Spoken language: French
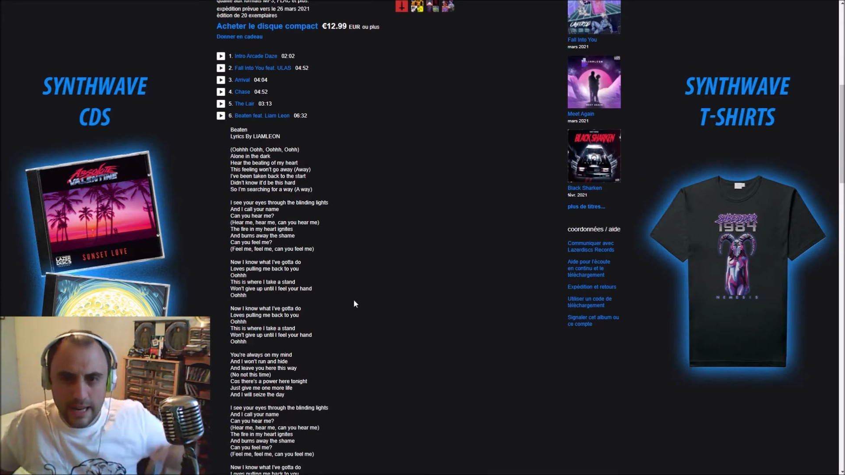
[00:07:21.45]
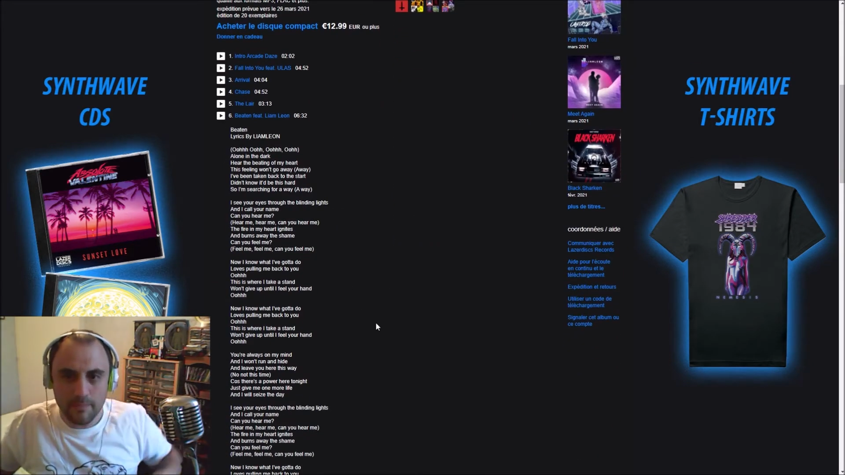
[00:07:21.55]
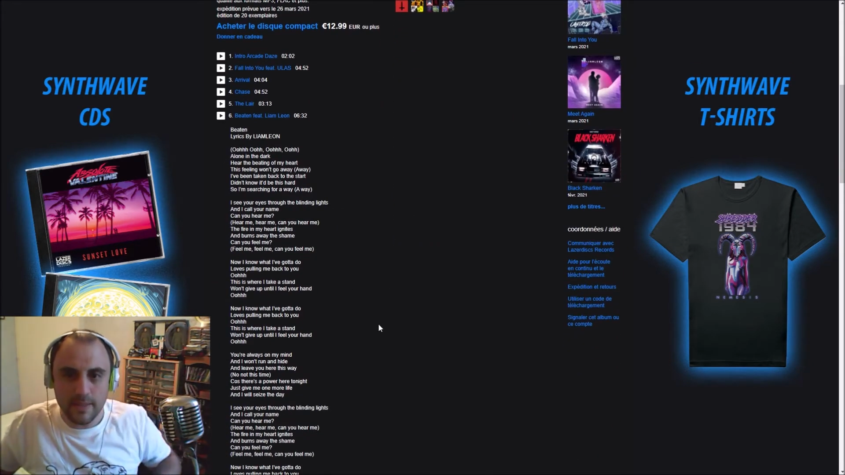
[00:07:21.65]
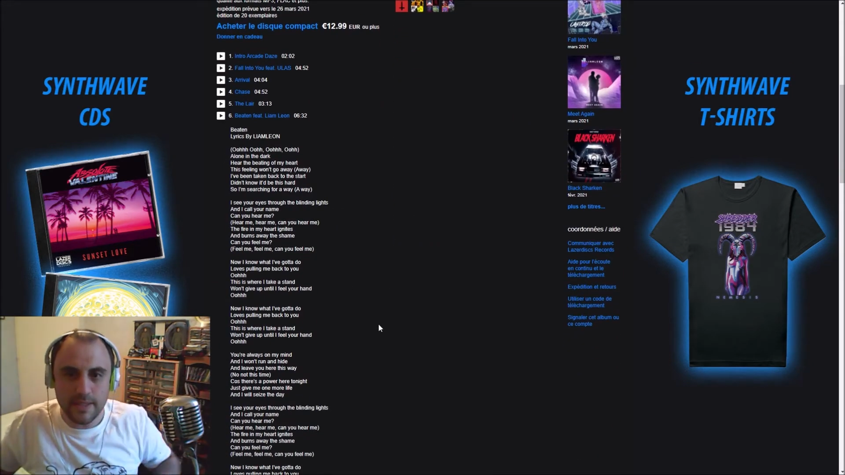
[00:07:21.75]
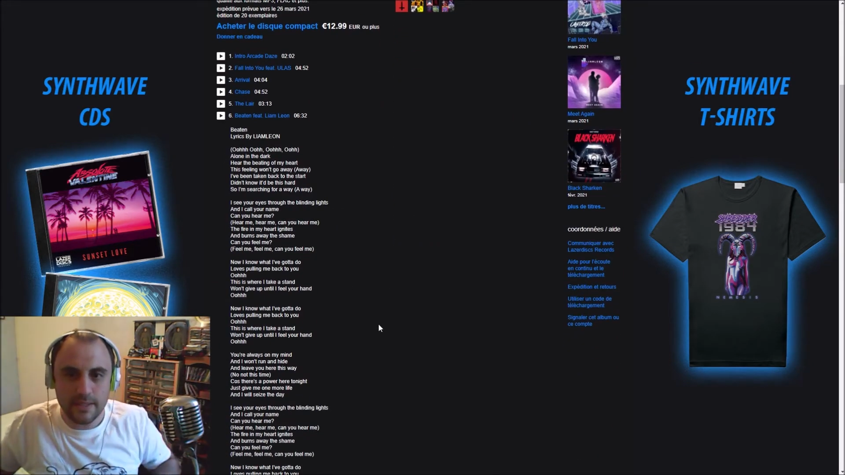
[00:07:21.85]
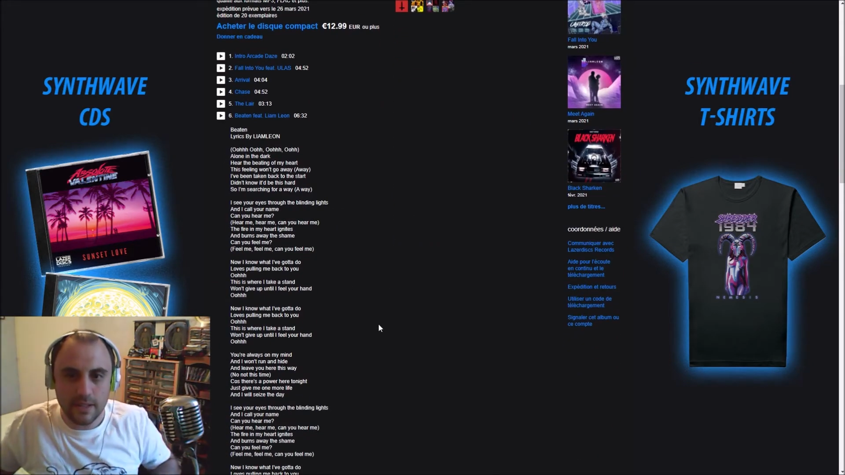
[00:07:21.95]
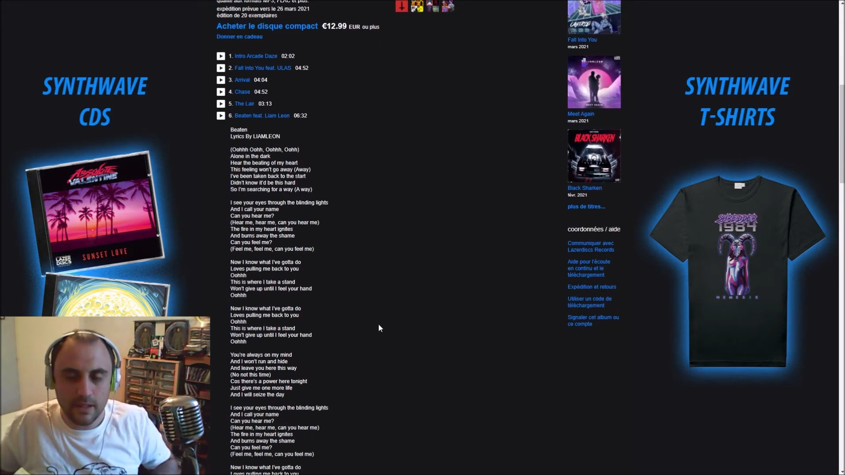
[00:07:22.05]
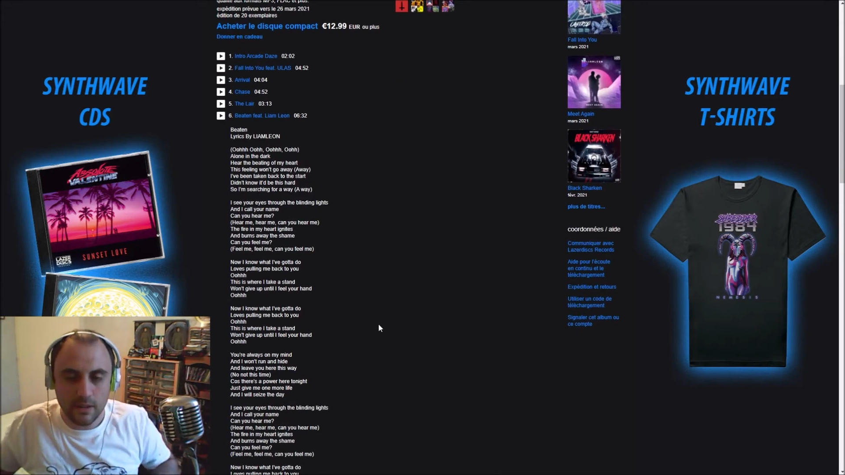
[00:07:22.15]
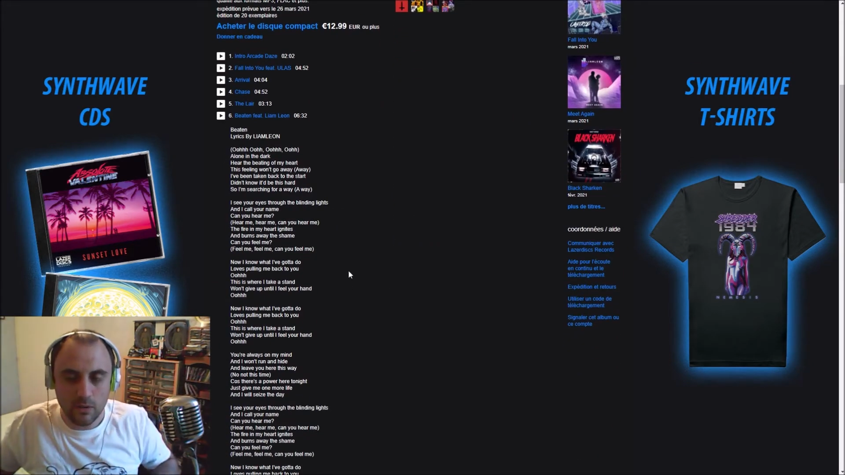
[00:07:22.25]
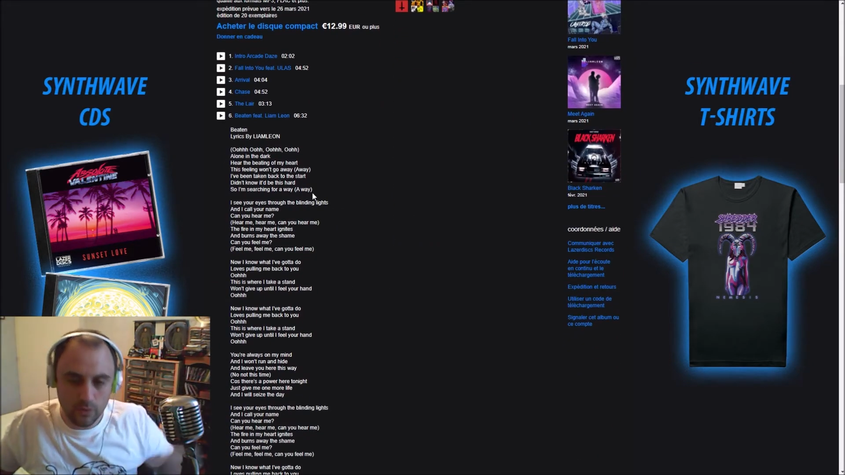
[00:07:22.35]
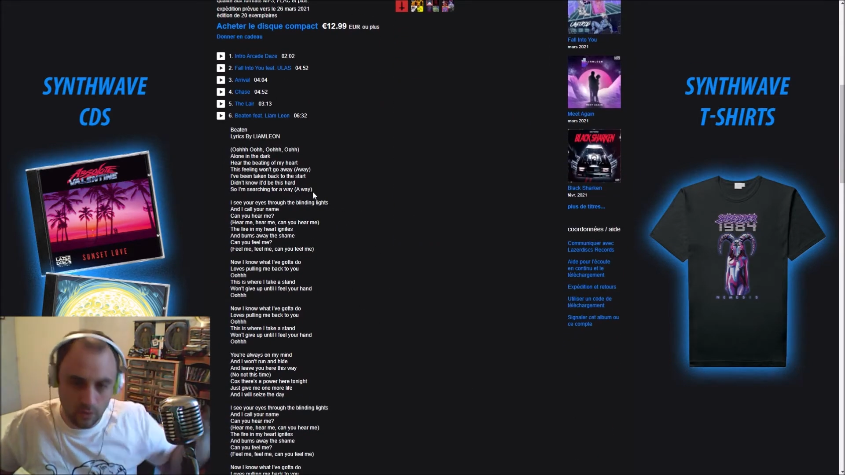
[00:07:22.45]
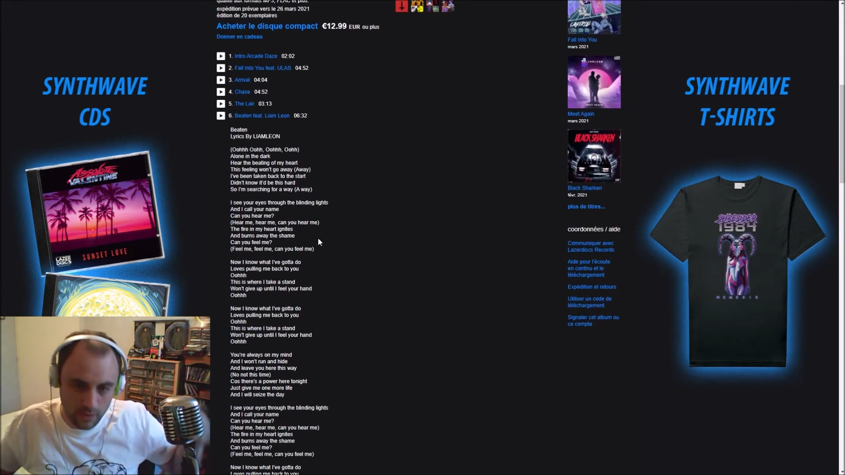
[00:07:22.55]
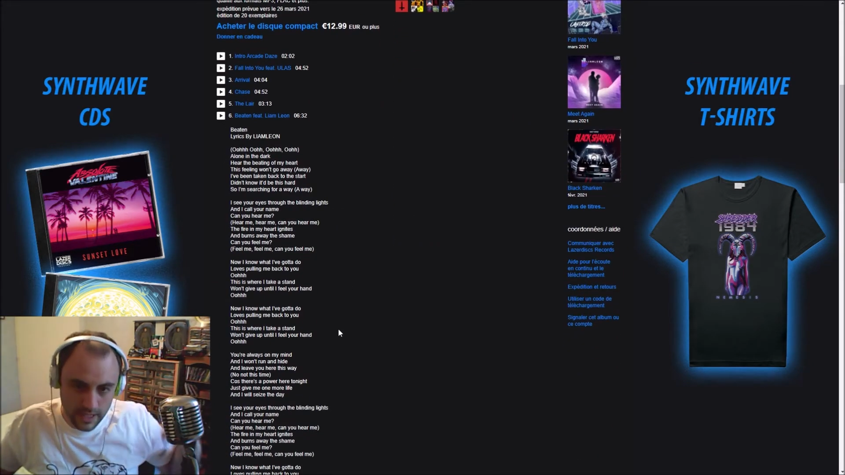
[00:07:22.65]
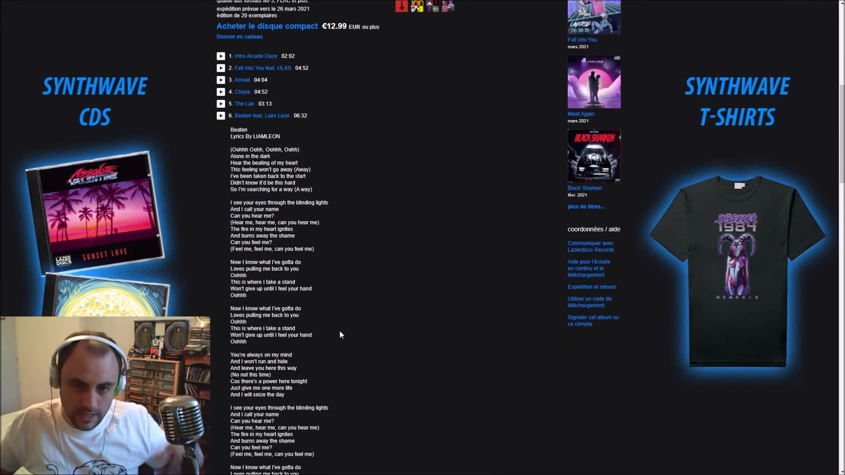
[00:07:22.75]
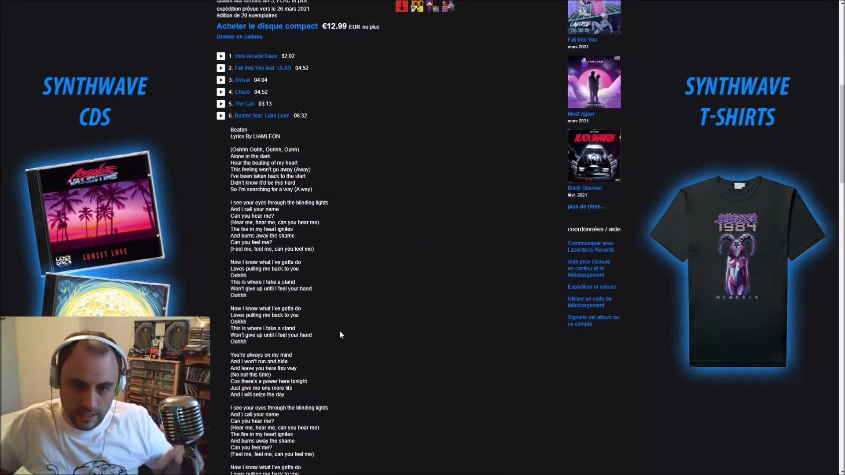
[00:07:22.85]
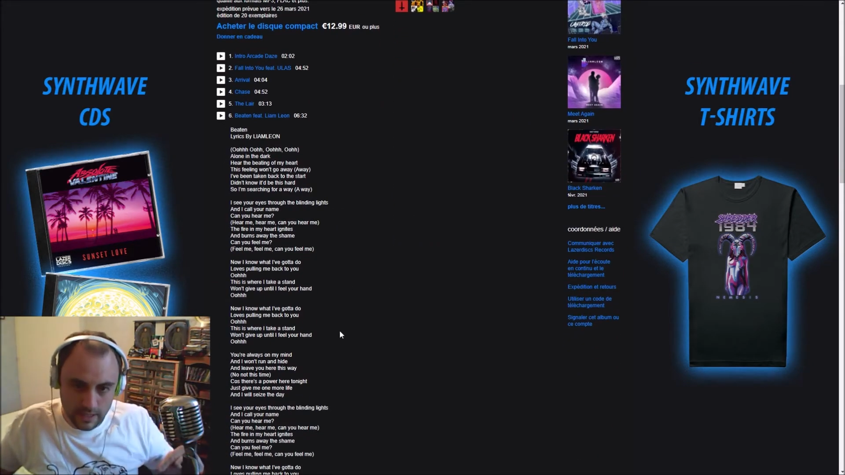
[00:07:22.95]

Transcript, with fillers: la piste quand on lit